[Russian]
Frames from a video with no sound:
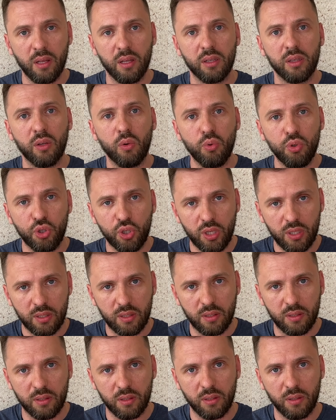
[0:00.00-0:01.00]

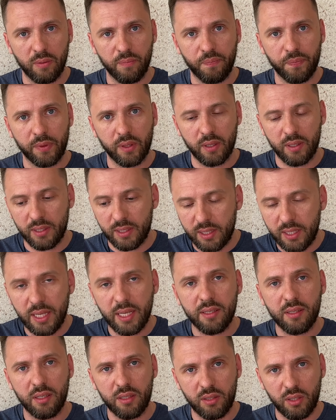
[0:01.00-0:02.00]
Научитесь
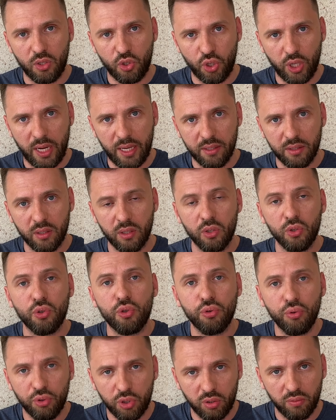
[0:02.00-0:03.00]
здесь и сейчас
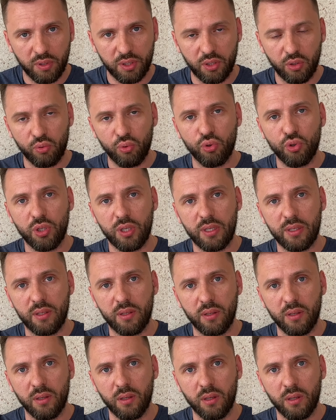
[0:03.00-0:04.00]
чувствовать эту
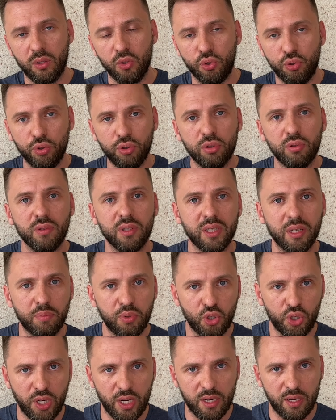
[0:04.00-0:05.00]
жизнь, чувствовать
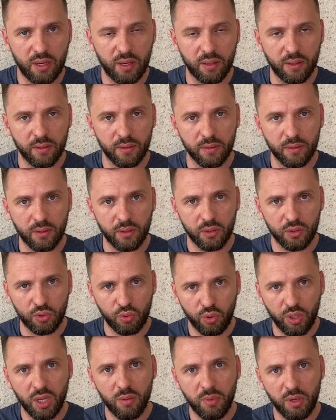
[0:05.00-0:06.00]
общение с
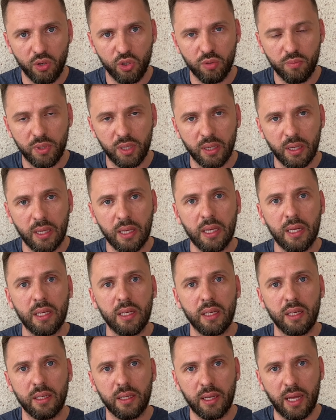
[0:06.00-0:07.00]
другими людьми.
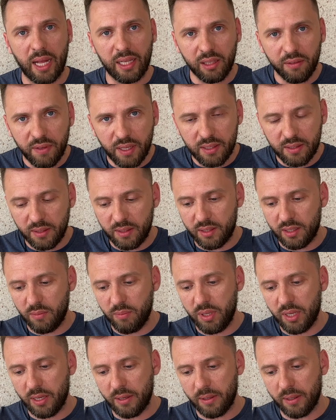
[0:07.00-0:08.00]
Ответьте
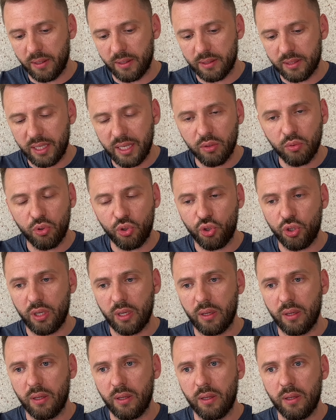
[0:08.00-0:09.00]
себе
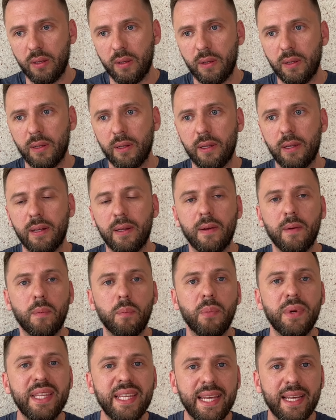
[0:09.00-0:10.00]
следующее –
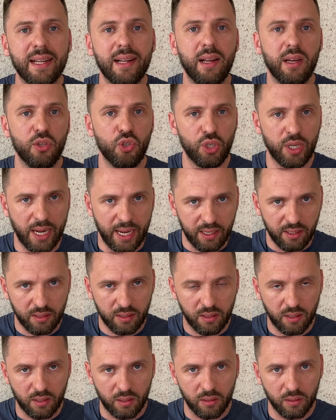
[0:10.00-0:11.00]
мне для
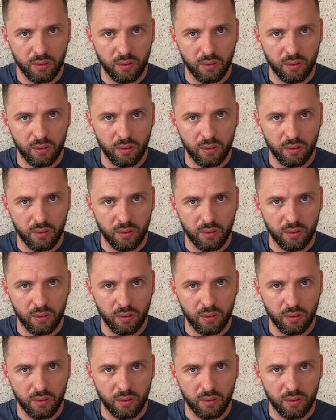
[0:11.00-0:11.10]
счастья